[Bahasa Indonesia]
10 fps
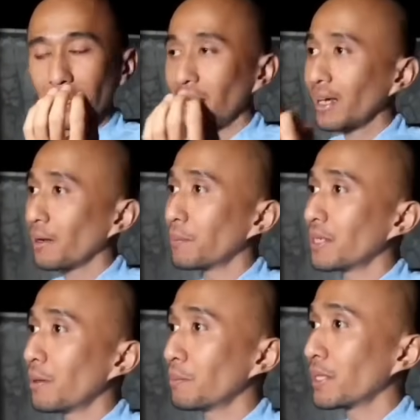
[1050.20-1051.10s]
Pernah nggak
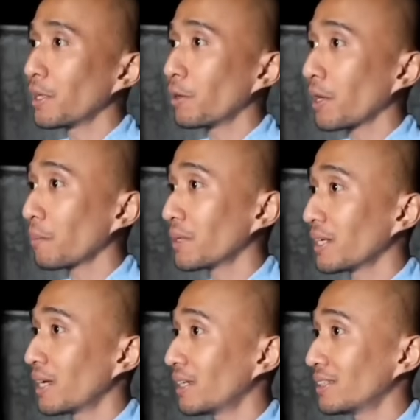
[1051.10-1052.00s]
mendampingi orang
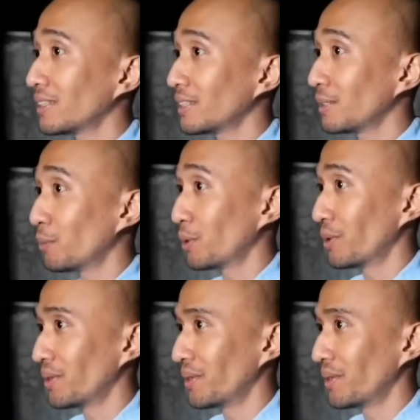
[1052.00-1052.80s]
meninggal di sisimu?